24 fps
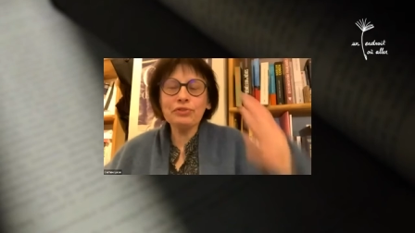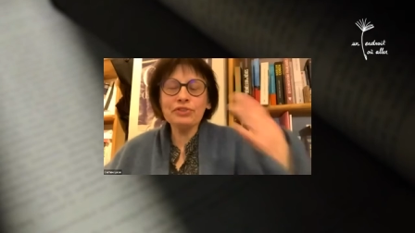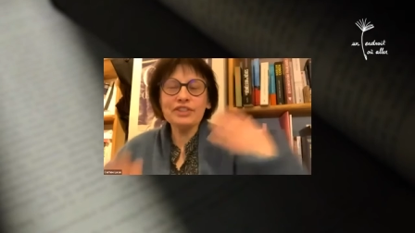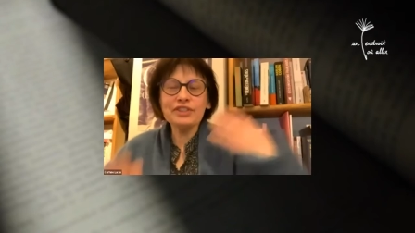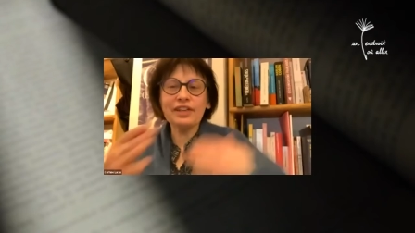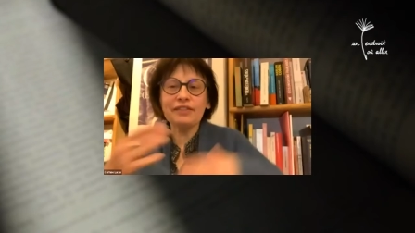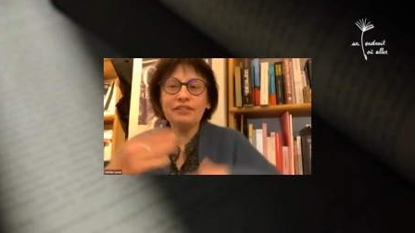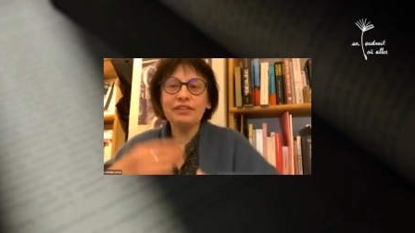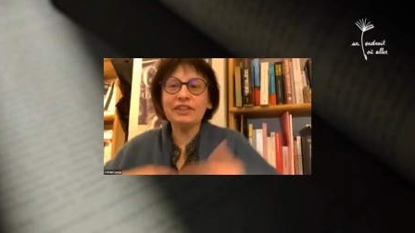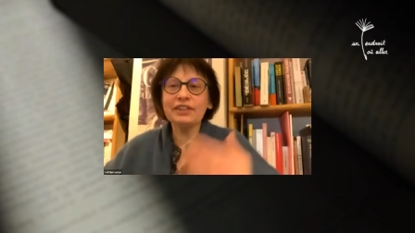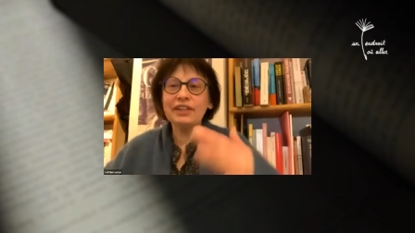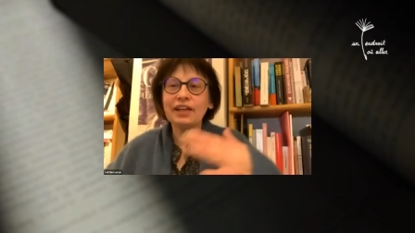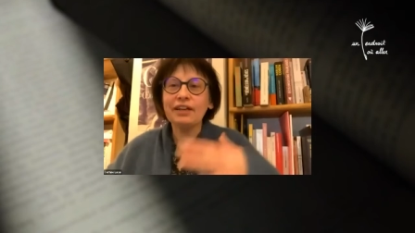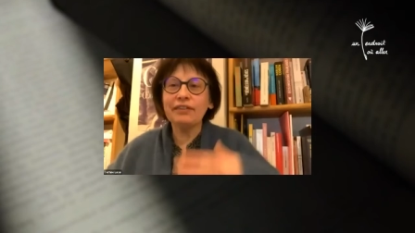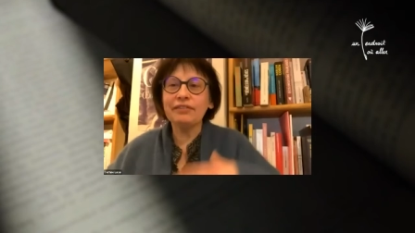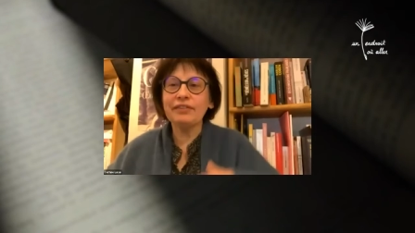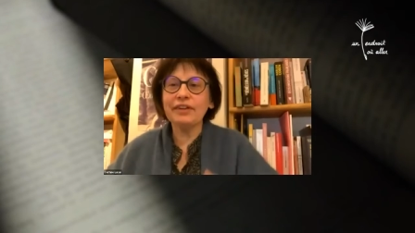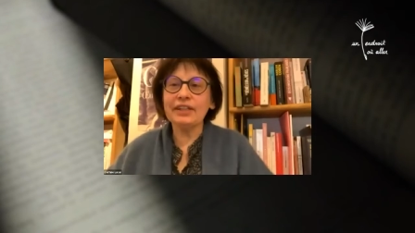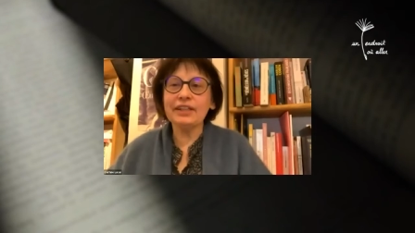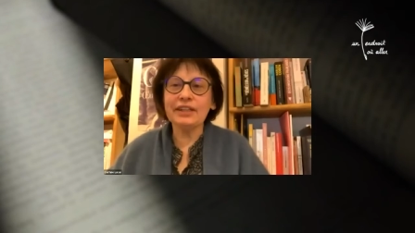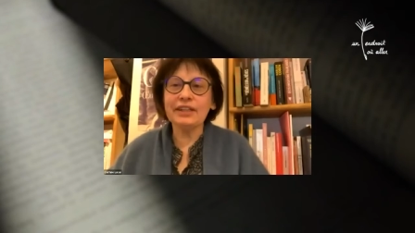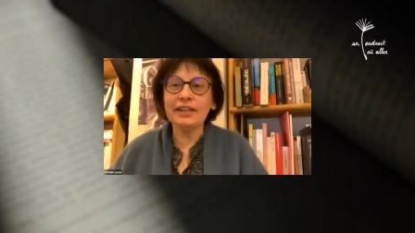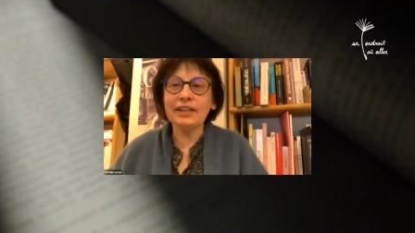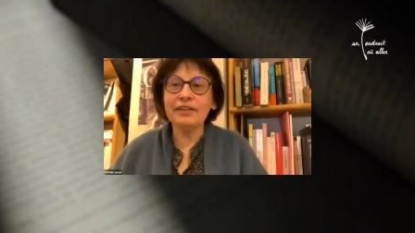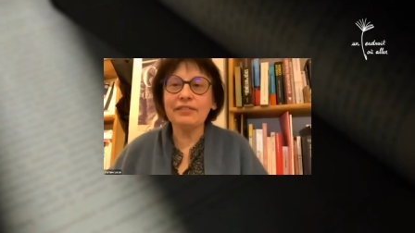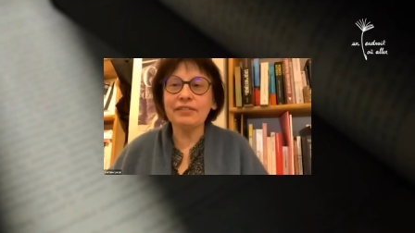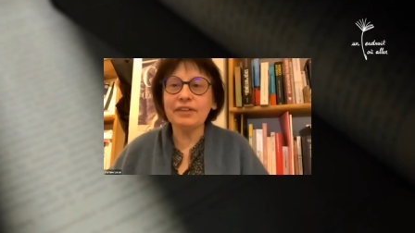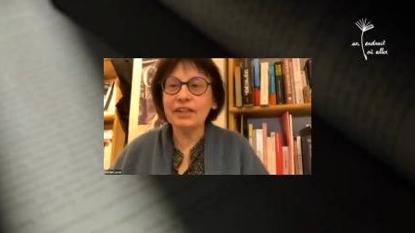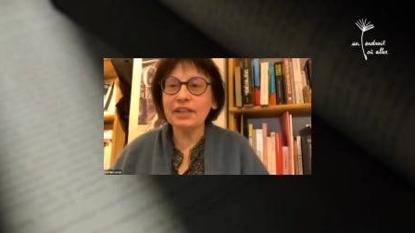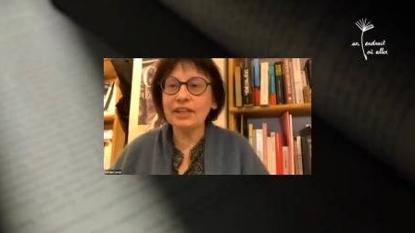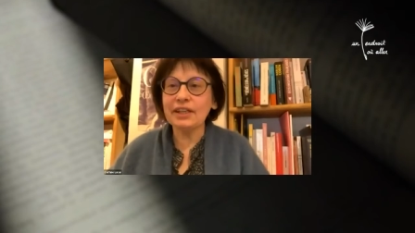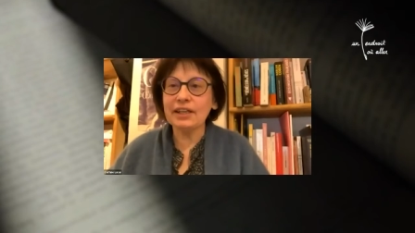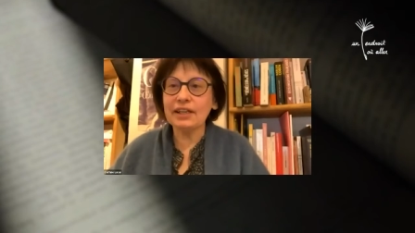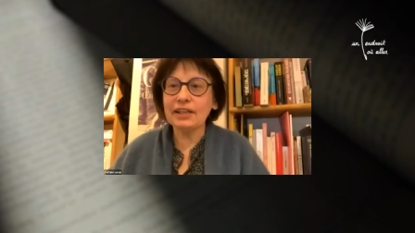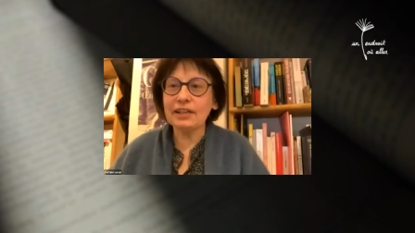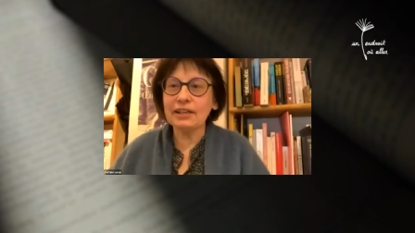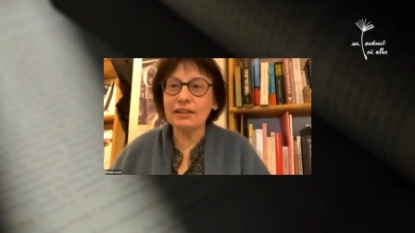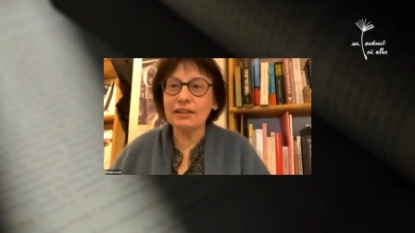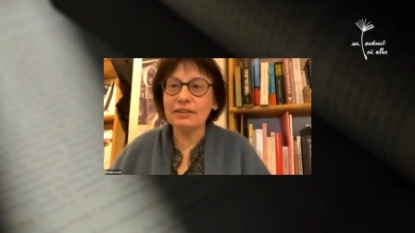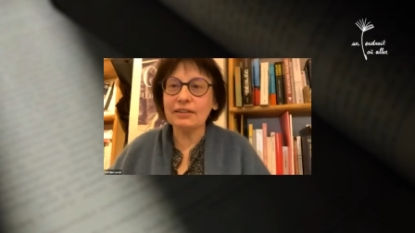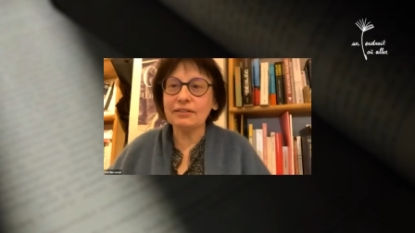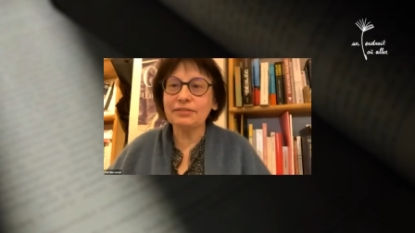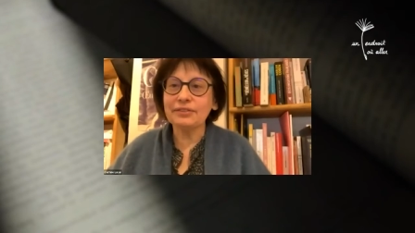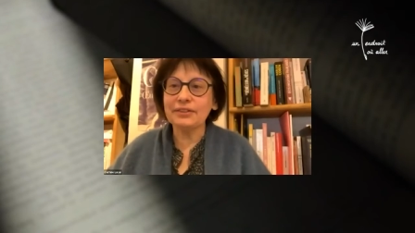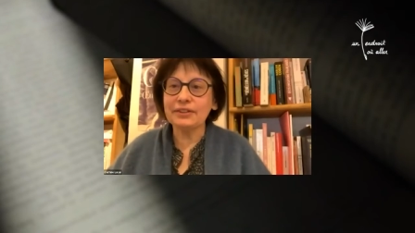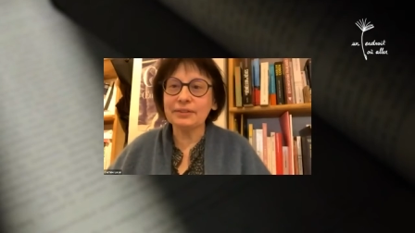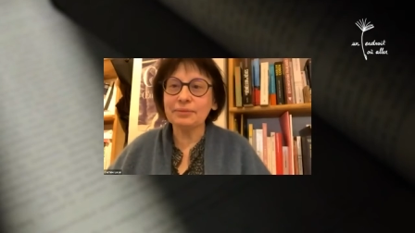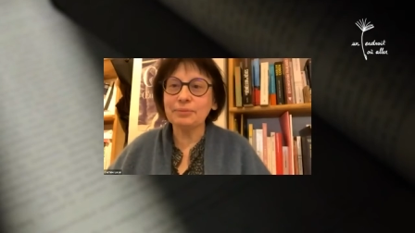vous avez travaillé avec elle
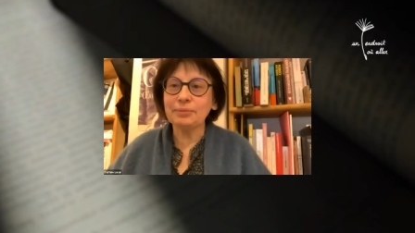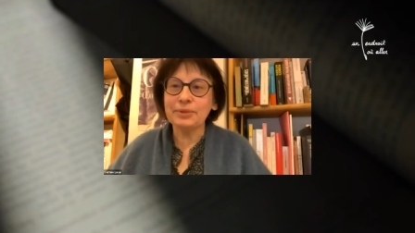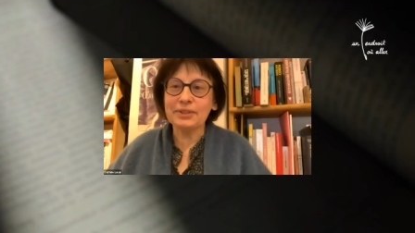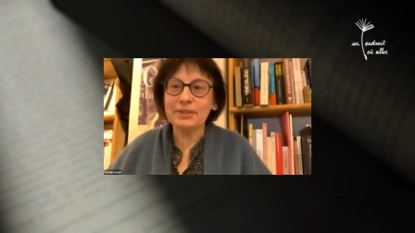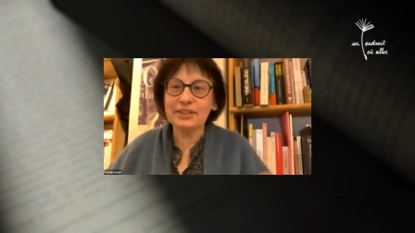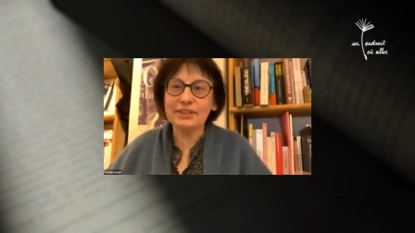Enfin,